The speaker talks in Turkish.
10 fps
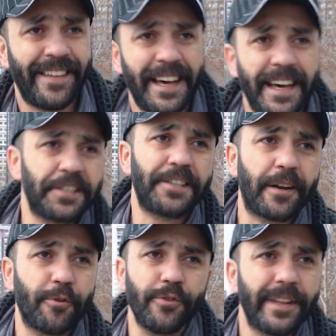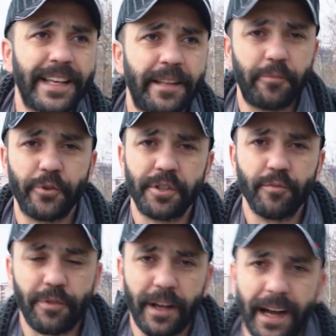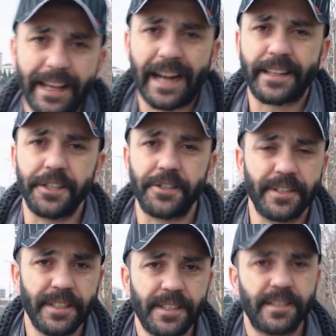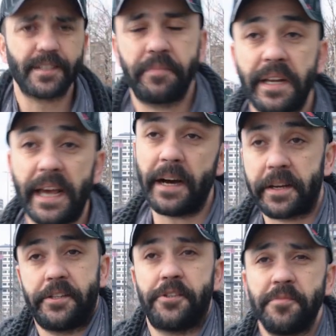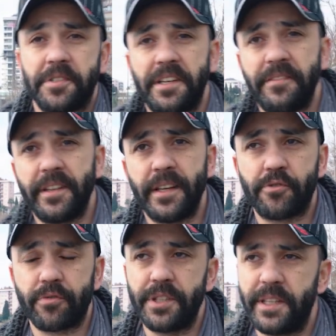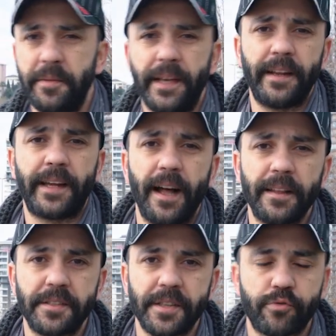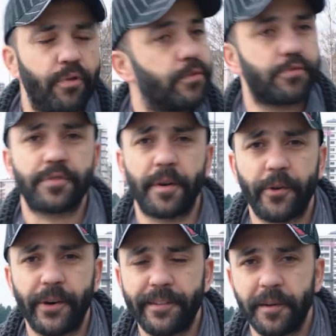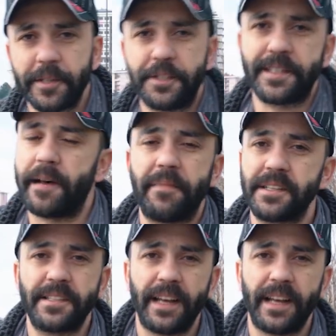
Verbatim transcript: Ve eğer işler yolunda gitmiyorsa mutlaka yer değiştiririz. Bir arkadaşımızın evinde çok ciddi bir yenilgi aldıysak çok uzun zaman o evde maç izlenmez.